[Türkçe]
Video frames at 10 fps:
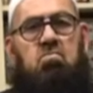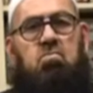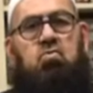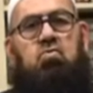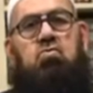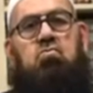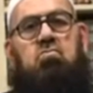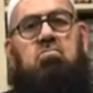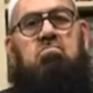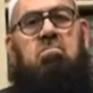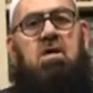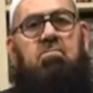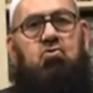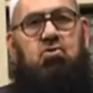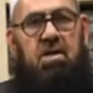bütün
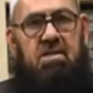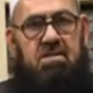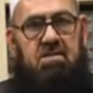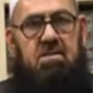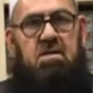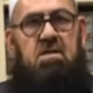mabutları,